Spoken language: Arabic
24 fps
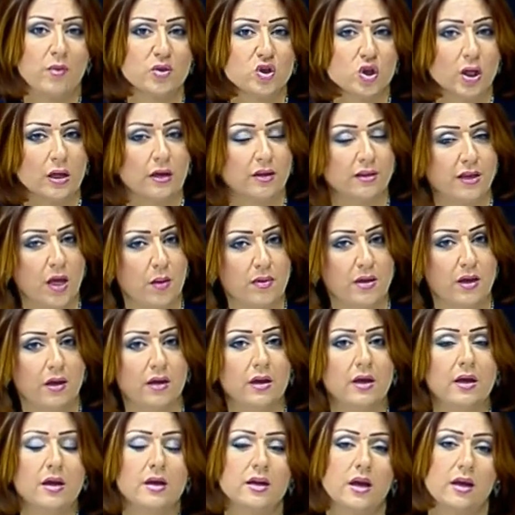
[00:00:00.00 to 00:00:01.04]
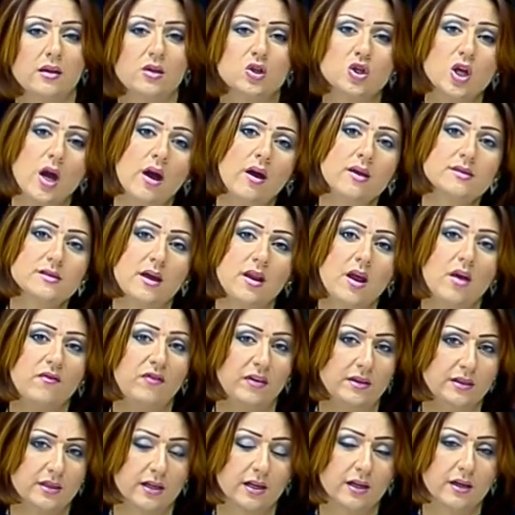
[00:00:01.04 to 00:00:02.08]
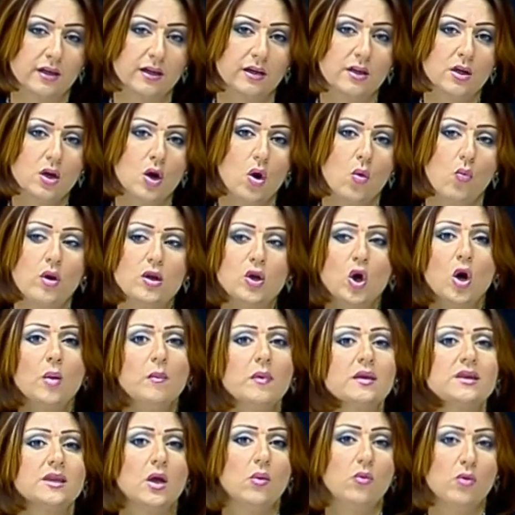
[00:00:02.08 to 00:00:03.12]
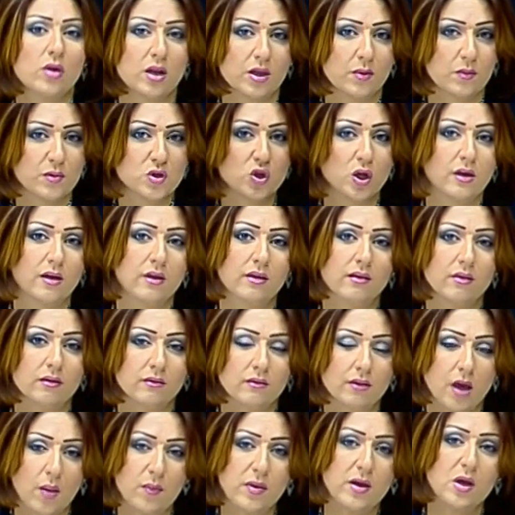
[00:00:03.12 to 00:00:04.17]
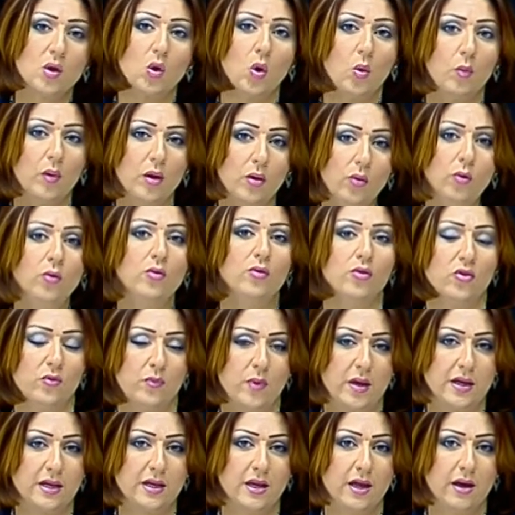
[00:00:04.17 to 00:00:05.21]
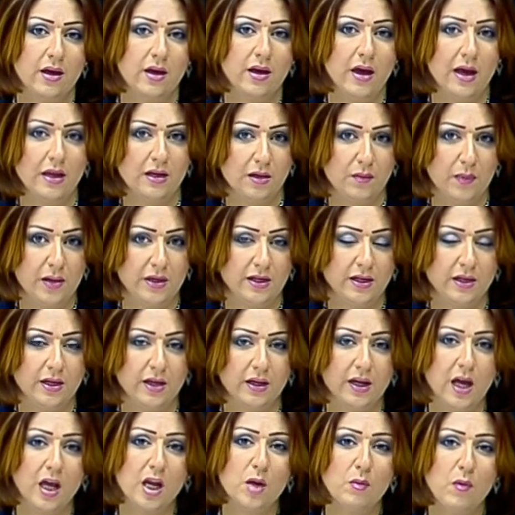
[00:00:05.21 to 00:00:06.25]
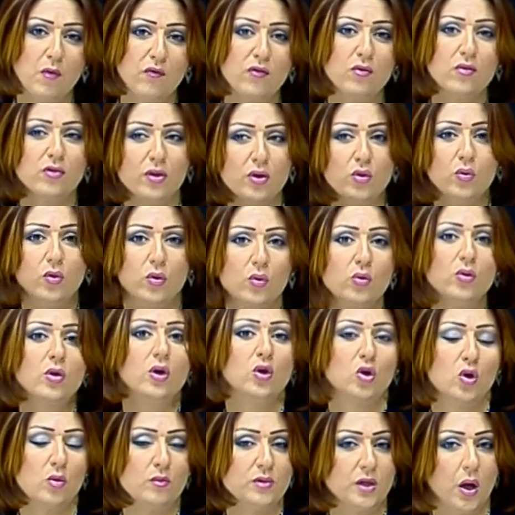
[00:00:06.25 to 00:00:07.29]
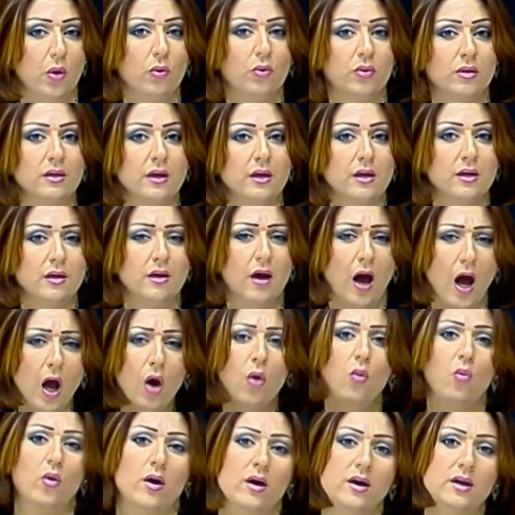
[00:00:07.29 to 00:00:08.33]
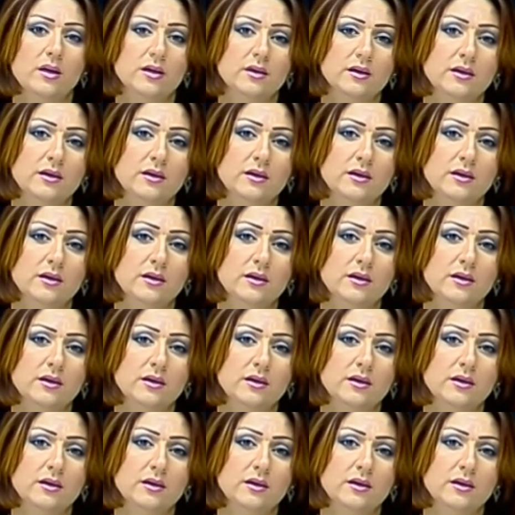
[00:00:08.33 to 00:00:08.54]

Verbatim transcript: بشكل كبير يعني الشاعه صار لها فتره واليوم تطورت بشكل كبير وملحوظ بين اهل المدينه كان المفروض انه يكون لكم دور اقوى